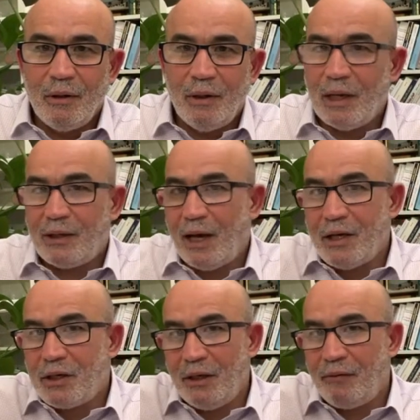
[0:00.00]
الناس اللي
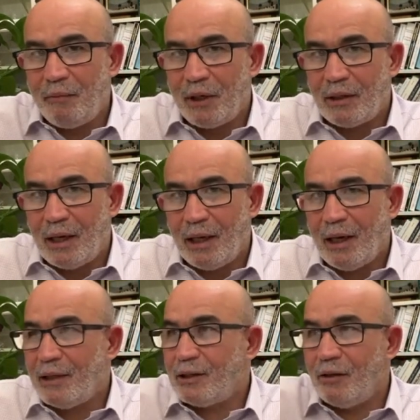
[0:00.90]
عايشين في بريطانيا
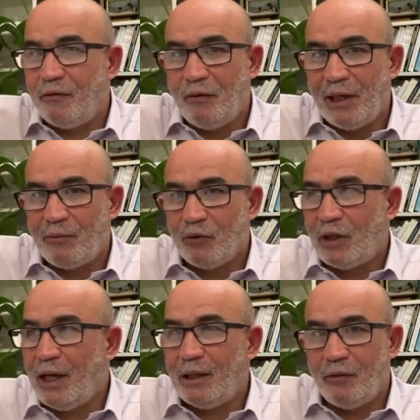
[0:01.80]
خاصة وفي الولايات
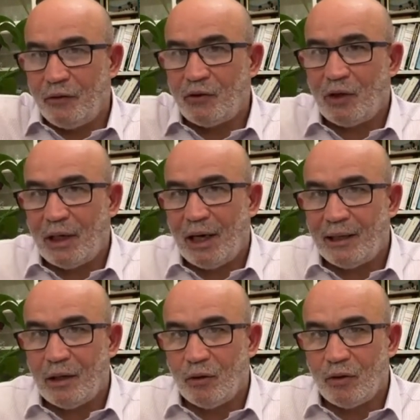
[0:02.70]
المتحدة وفي استراليا
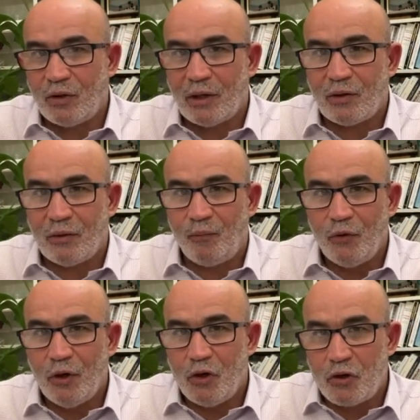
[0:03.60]
عند الأنجلو ساكسون
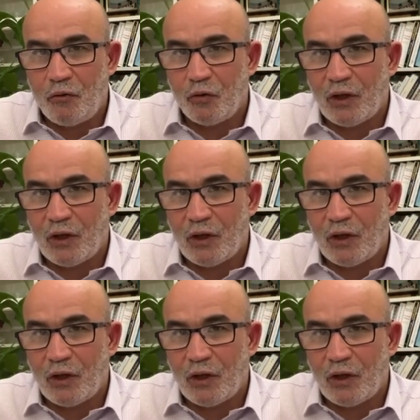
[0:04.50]
يشوفوا